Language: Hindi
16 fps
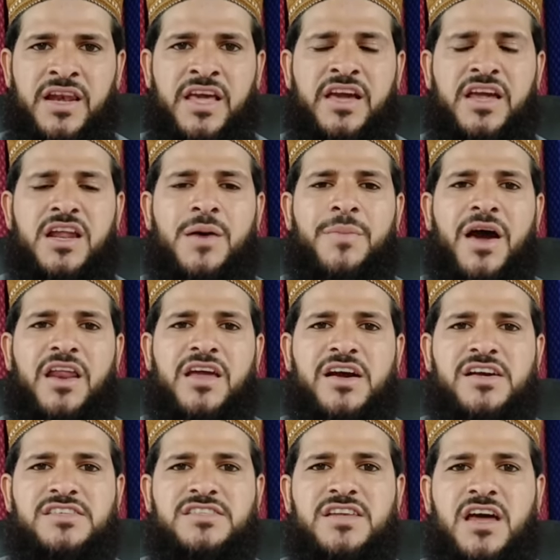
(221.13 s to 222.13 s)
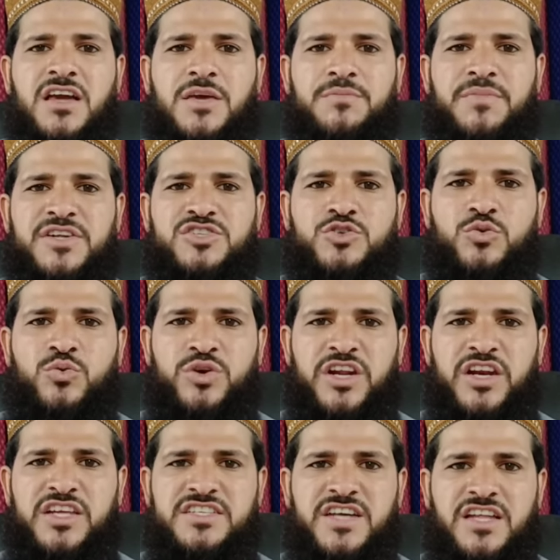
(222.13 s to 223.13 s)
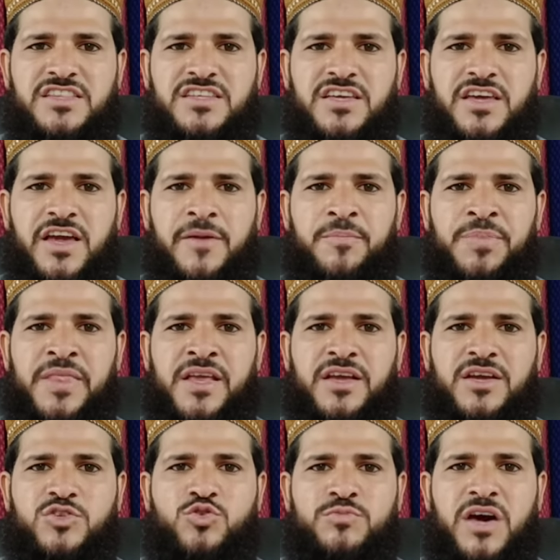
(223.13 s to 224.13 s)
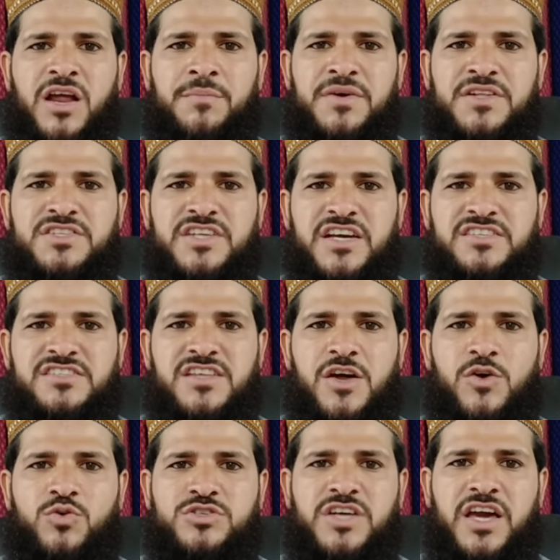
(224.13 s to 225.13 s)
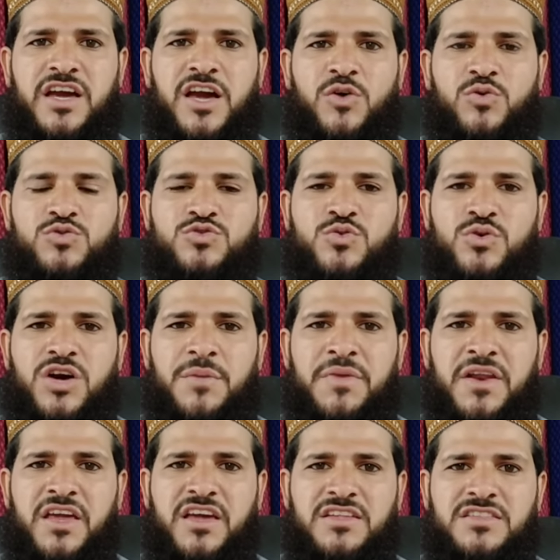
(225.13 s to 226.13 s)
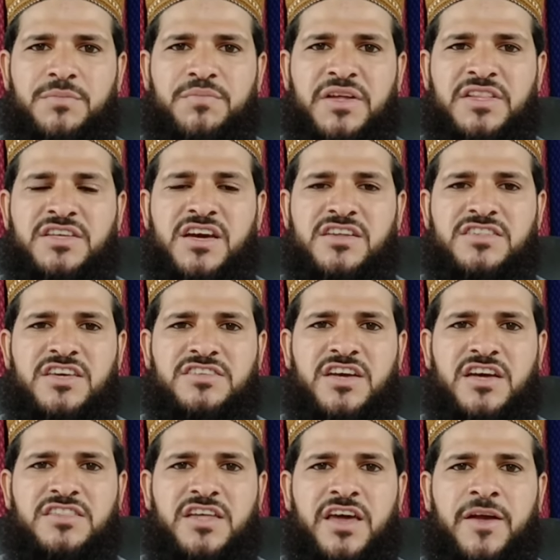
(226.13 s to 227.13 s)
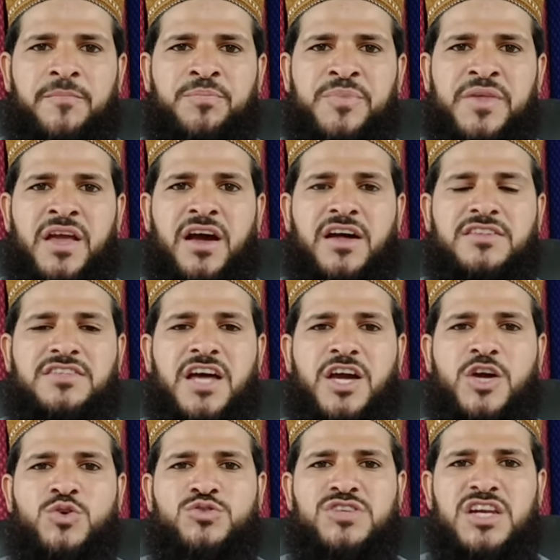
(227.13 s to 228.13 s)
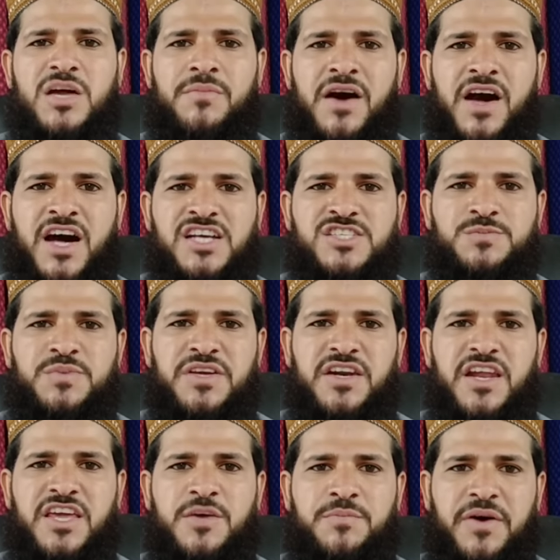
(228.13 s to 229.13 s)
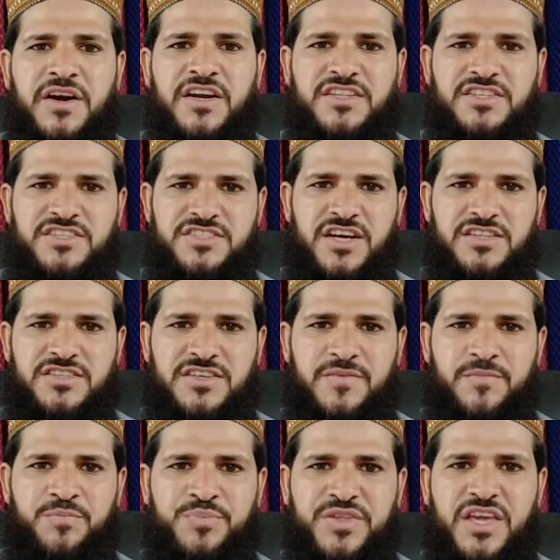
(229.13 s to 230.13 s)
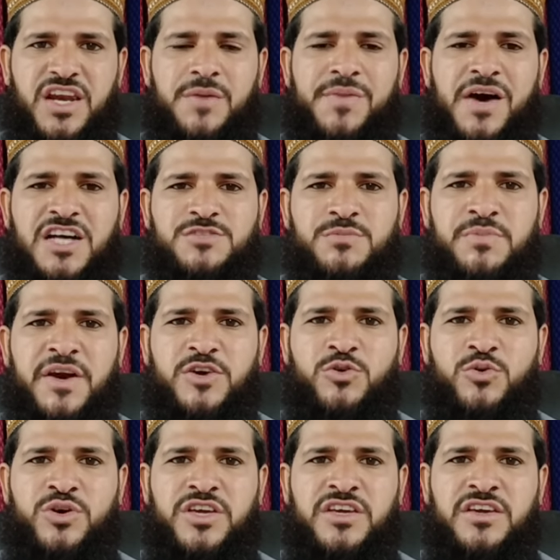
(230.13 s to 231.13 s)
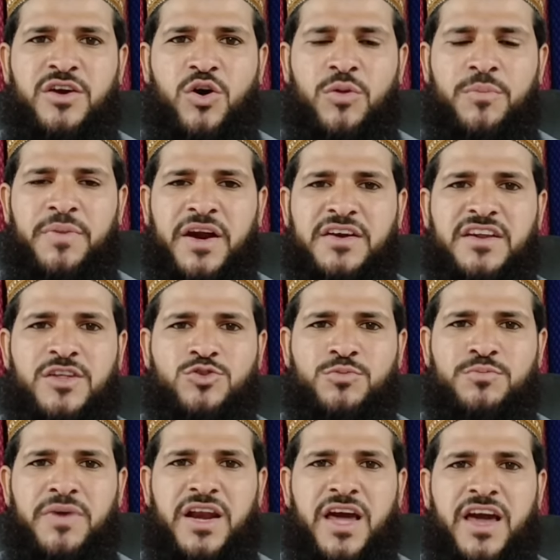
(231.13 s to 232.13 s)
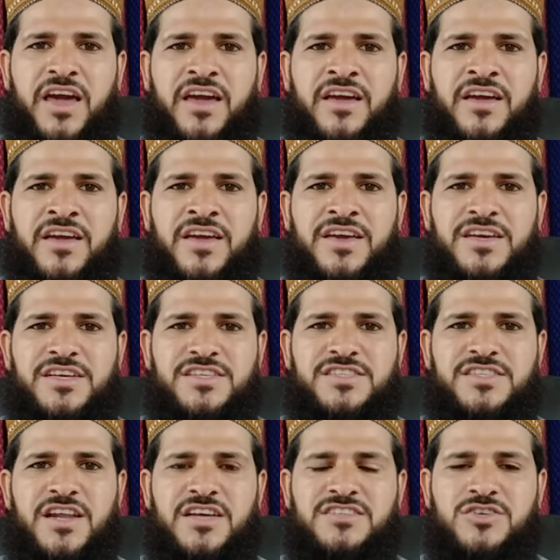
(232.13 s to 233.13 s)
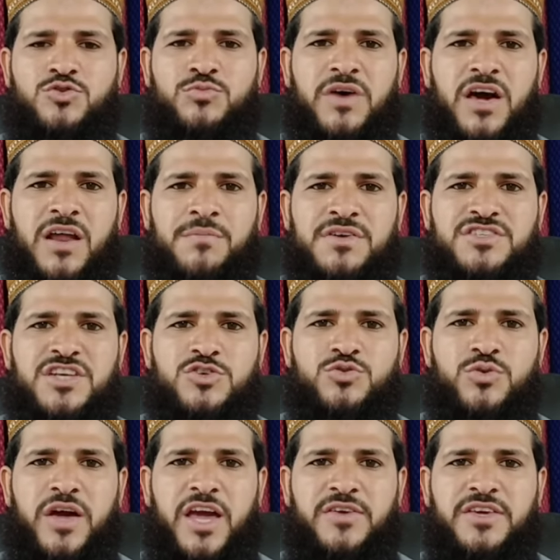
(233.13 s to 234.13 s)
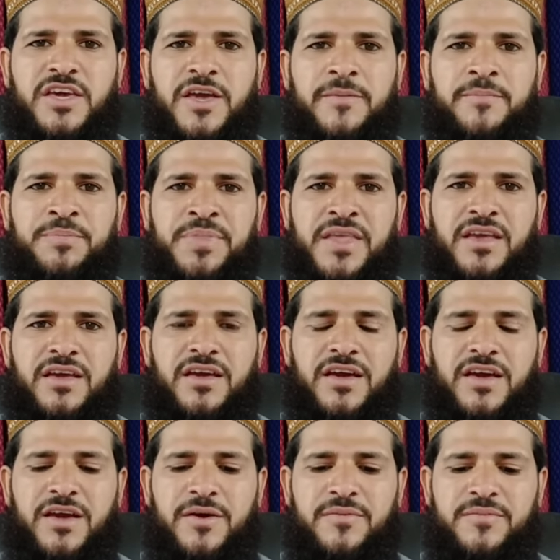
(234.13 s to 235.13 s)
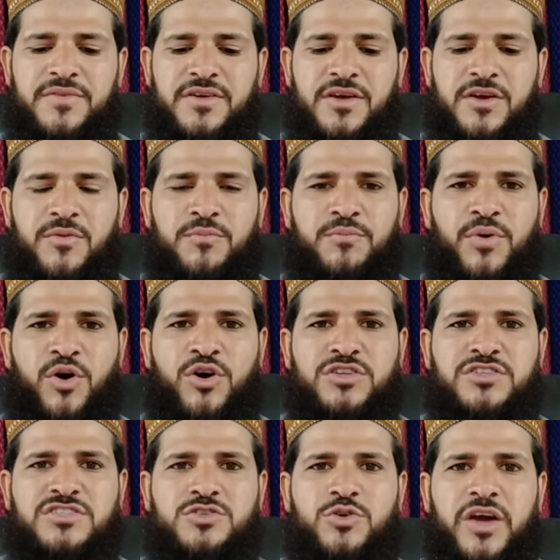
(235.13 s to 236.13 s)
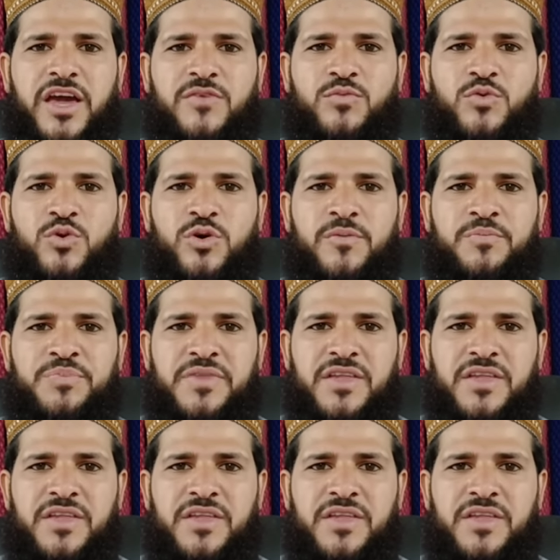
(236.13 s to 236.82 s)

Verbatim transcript: लेकिन हमारे यहाँ इस तरह की बदशगुनी ली जाती है कि तुम्हारा बच्चा इस तरह हो जाएगा उसको कमरे के अंदर बंद कर दिया जाता है हती कि उसे नमाज भी नहीं पढ़ने दी जाती कि नमाज में बैठोगी और बैठना तो मना है इस तरह से तुम्हारा बच्चा जो है ये ए, बहुत जो है वो